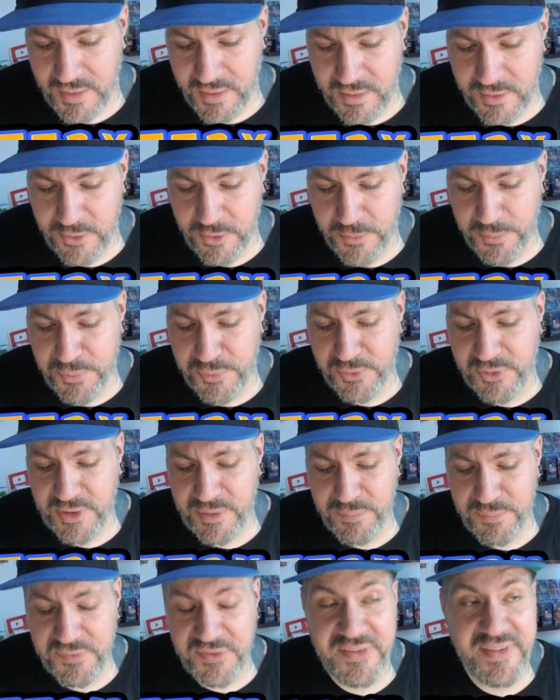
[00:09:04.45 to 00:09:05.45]
Le
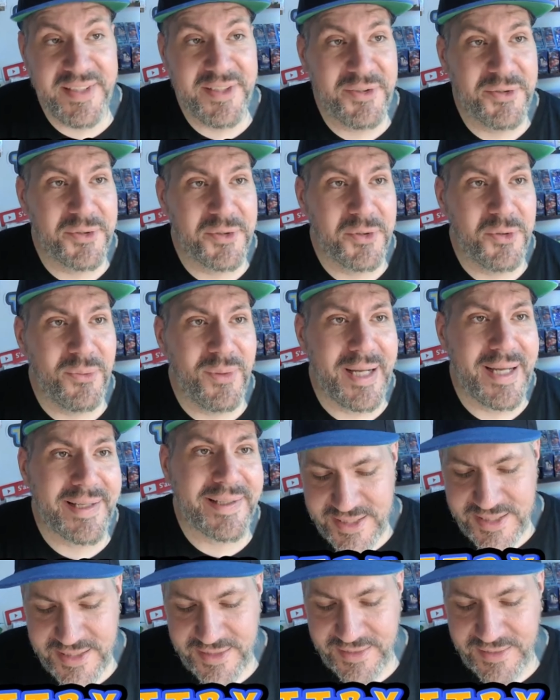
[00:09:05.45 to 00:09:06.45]
petit
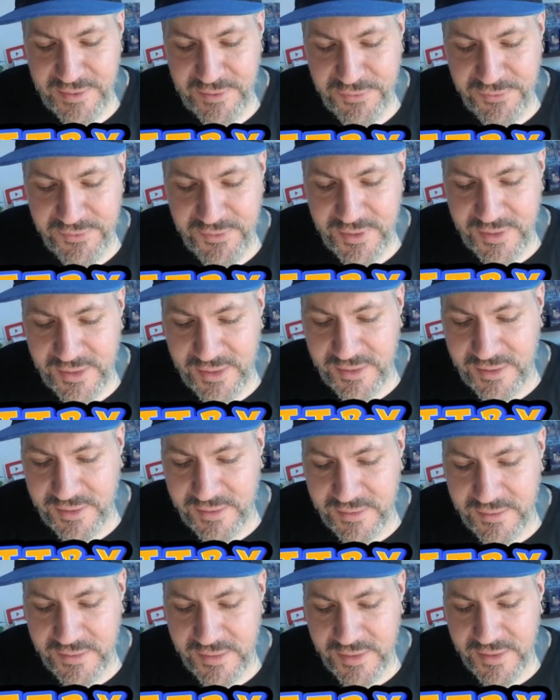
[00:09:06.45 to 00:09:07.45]
psychoquac
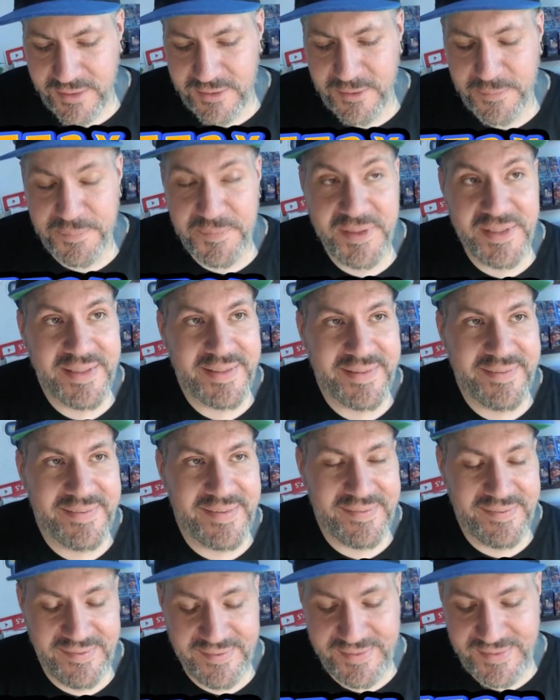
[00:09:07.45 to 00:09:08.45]
chétiflore, le petit
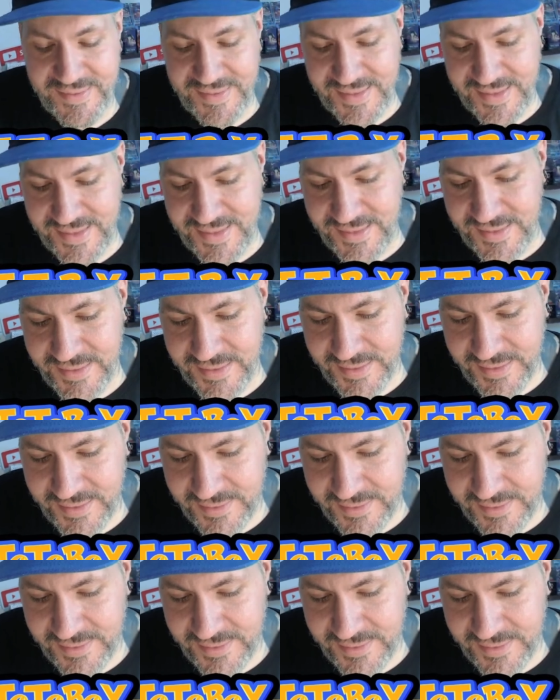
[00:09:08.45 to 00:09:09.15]
crisacier,